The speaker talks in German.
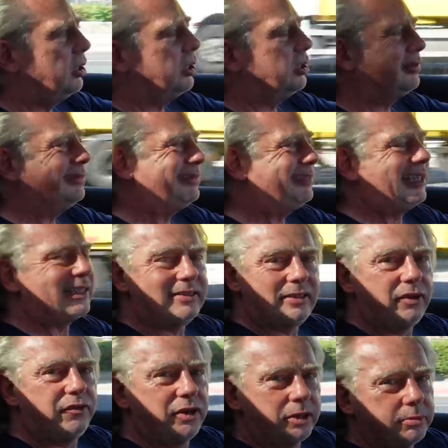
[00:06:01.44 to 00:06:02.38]
Und das
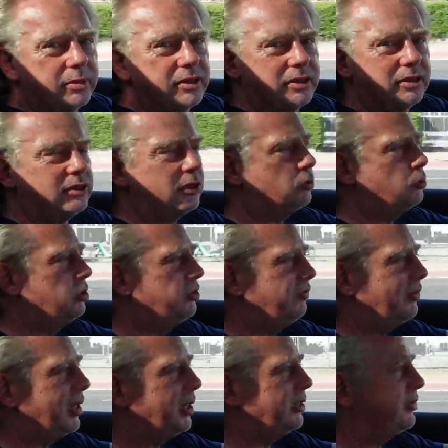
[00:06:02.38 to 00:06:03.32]
gefällt mir sehr, sehr
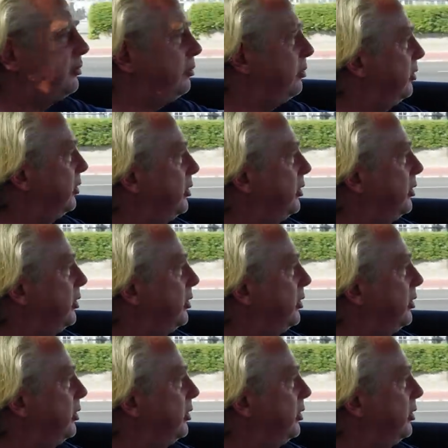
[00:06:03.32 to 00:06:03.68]
gut, weil es äh,